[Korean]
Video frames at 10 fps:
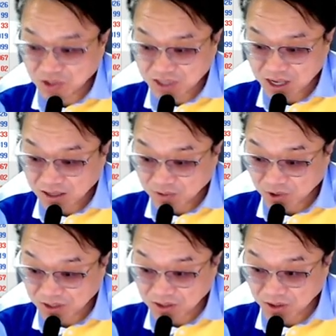접근해
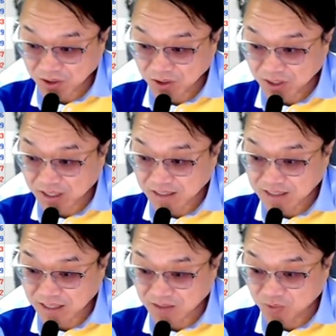보시라. 그럼 여기서
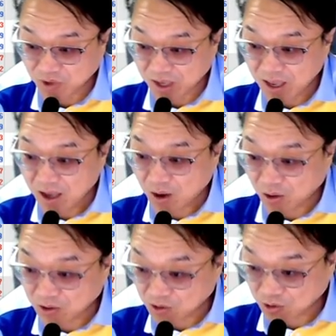여기까지
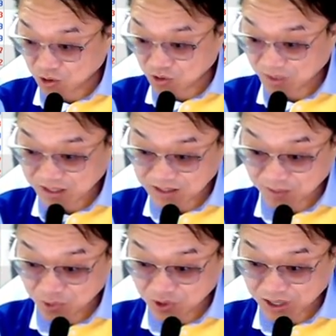상승폭에 어느 정도
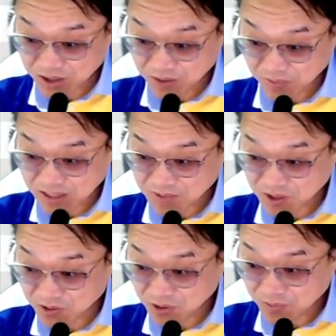조정받았는지 한번 볼까요?
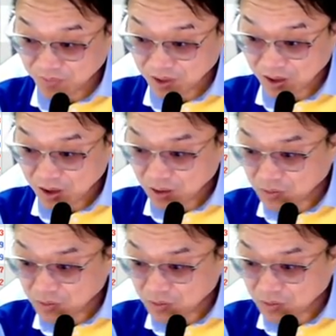마지막으로.